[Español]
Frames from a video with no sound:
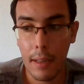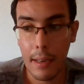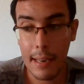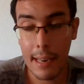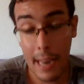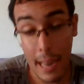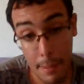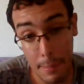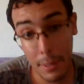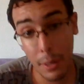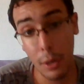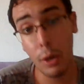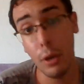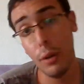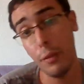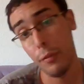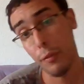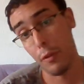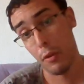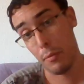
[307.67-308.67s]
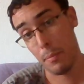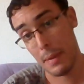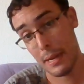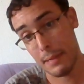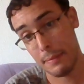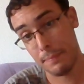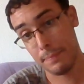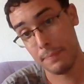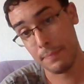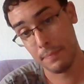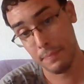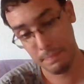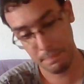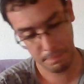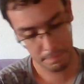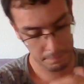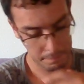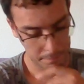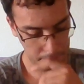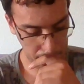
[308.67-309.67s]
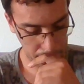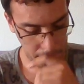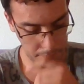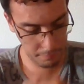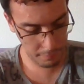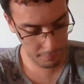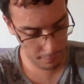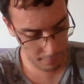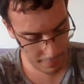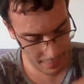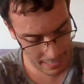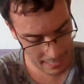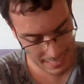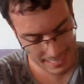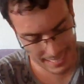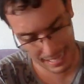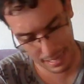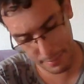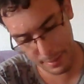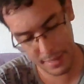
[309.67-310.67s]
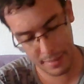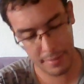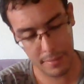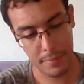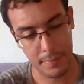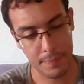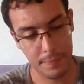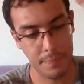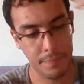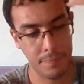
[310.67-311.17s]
La mejor forma de saber